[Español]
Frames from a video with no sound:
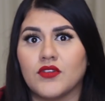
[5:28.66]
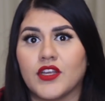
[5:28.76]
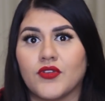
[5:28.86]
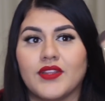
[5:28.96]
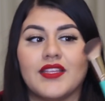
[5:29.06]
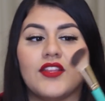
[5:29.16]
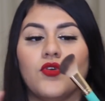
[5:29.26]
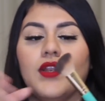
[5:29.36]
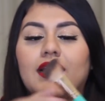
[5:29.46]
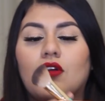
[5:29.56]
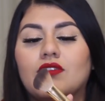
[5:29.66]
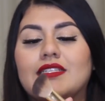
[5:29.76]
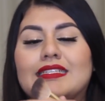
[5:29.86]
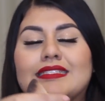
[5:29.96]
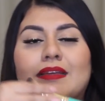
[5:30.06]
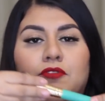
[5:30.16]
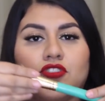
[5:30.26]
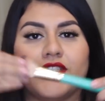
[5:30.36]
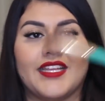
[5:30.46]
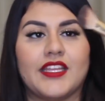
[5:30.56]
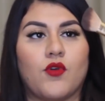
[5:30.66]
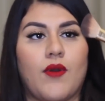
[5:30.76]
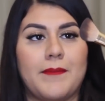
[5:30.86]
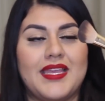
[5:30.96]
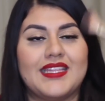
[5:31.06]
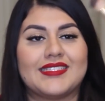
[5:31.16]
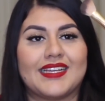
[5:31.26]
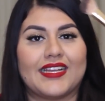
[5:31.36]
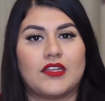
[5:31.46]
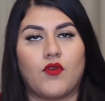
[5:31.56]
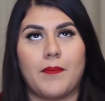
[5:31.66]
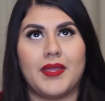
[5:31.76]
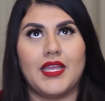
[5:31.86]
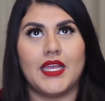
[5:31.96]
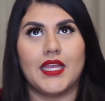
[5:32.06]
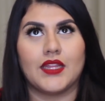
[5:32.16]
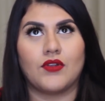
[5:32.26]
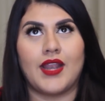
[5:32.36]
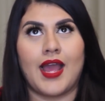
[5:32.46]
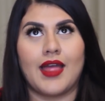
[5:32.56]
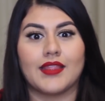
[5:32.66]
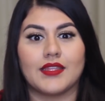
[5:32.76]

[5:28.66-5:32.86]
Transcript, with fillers: es lo que yo entiendo. La cosa es que esta brochita llegó a mí, desde que llegó a mí no la